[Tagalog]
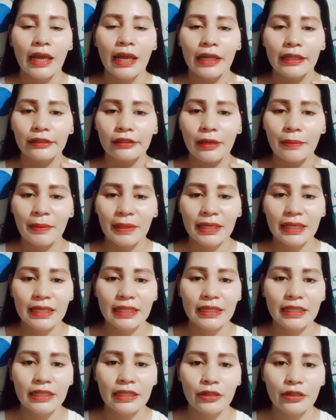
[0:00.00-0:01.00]
And kapag
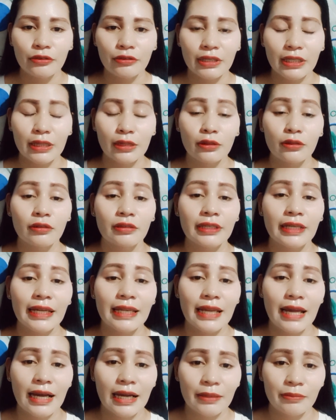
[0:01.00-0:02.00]
ready na yung itlog,
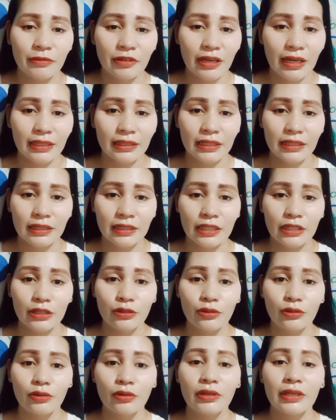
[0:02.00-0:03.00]
kailangan mo lang din
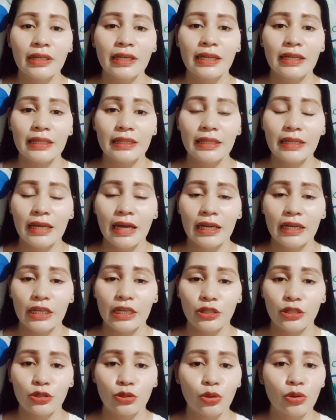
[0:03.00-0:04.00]
dito i-ready ang
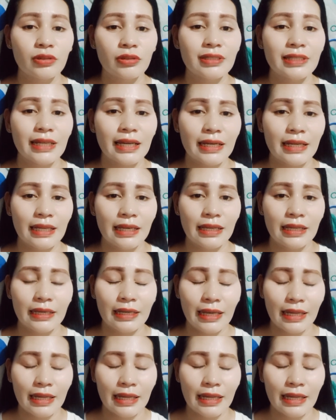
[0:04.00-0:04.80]
inyong sarili.